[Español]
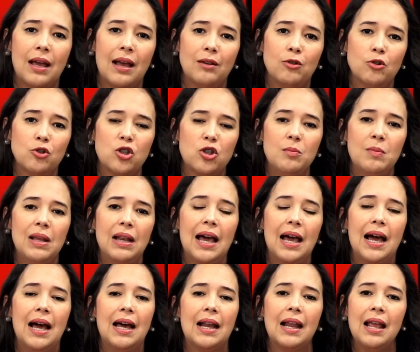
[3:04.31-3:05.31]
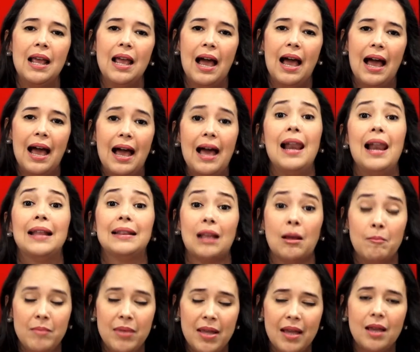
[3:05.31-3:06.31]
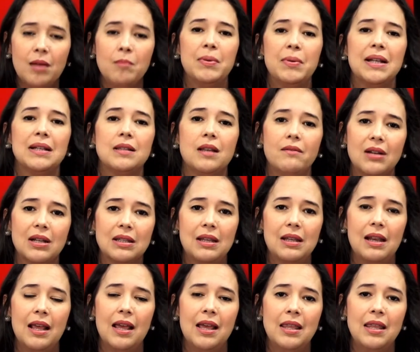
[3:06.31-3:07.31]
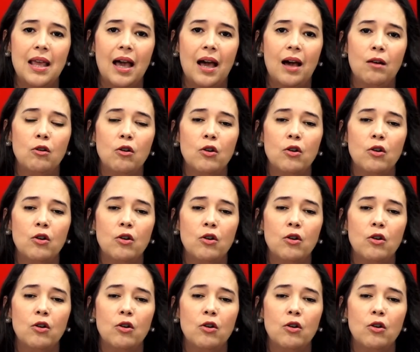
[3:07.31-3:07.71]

Algo similar a la también empresa brasileña